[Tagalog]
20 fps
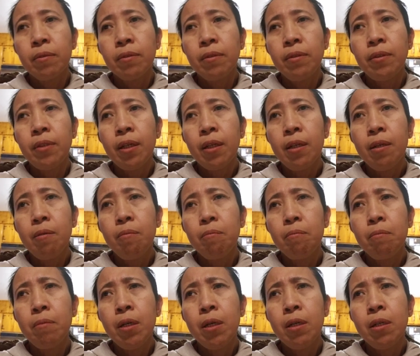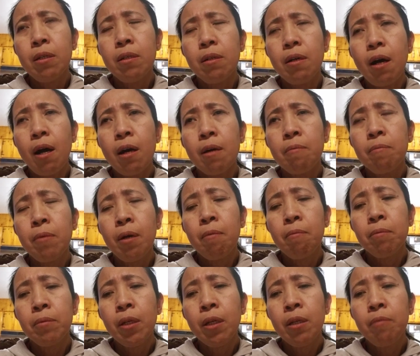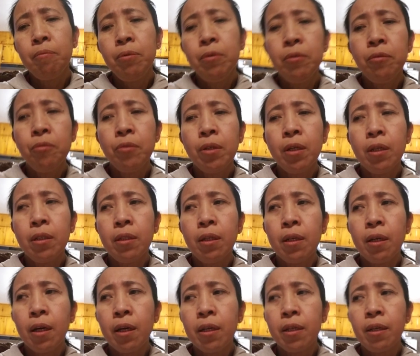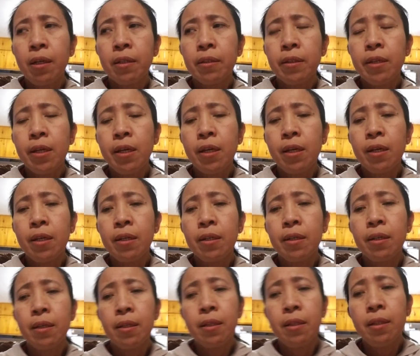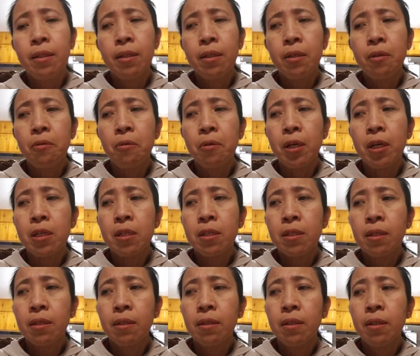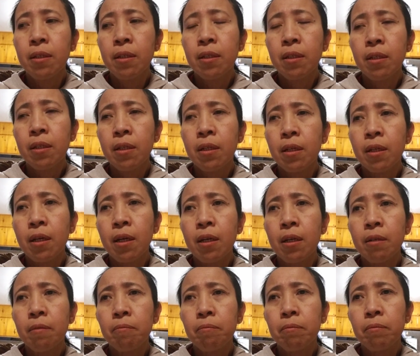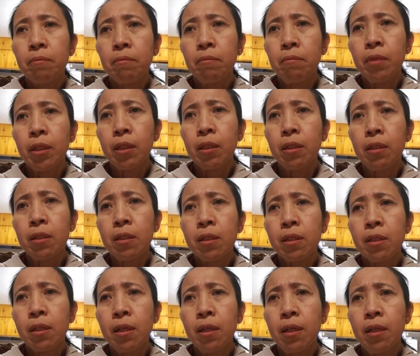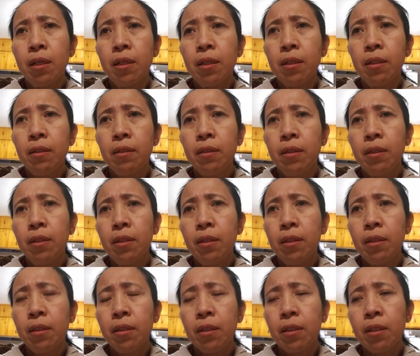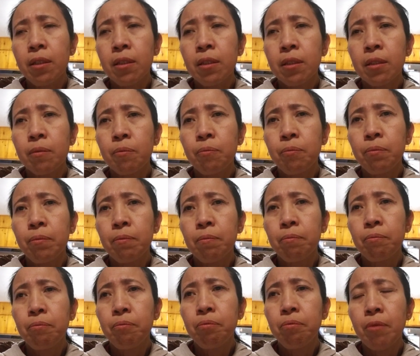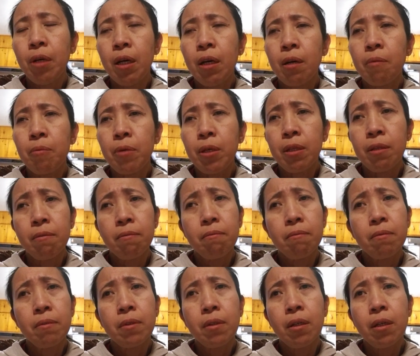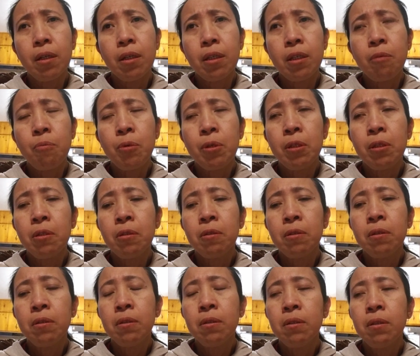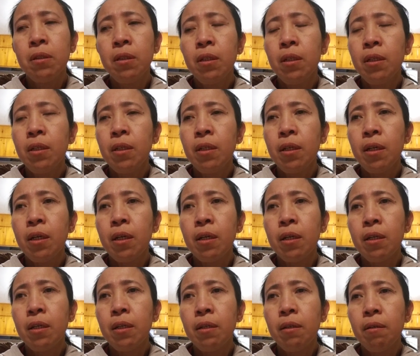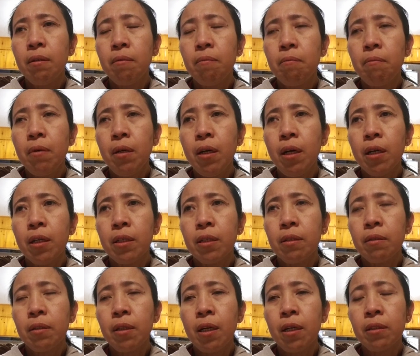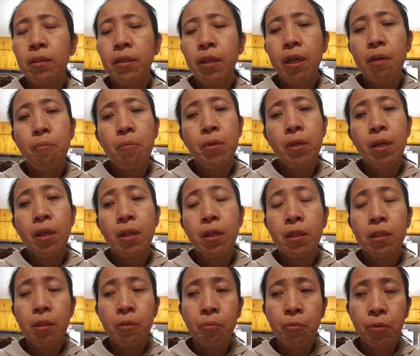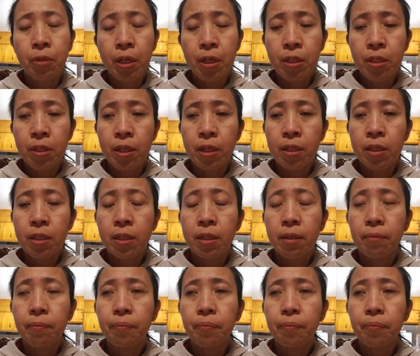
Naka, ma, I'm, I'm thankful to God that I got here in the US. Yeah, because uh, is I mean even though um, I God gave me a lot of graces